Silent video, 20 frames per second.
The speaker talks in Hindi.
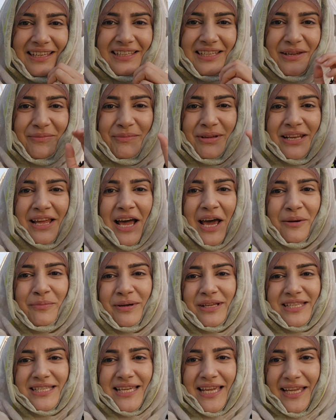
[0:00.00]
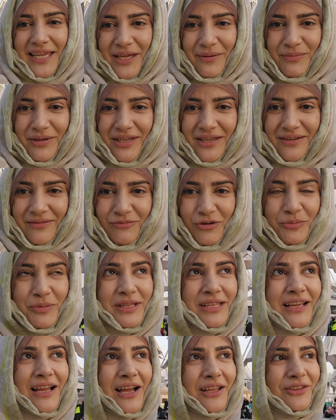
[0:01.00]
ये मीनार बन जाएंगे अभी वो भी
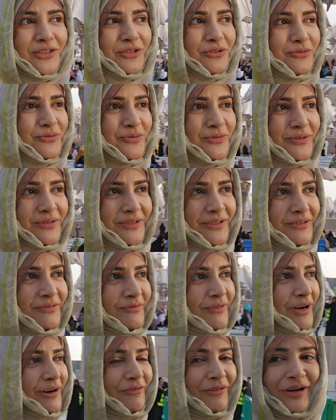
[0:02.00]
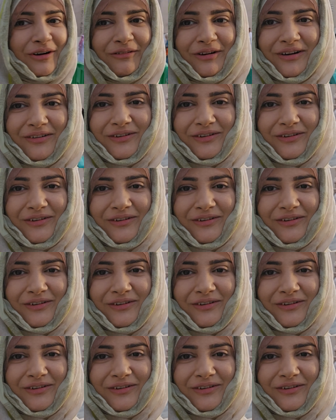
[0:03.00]
दिखाती हूँ वाह वाह वाह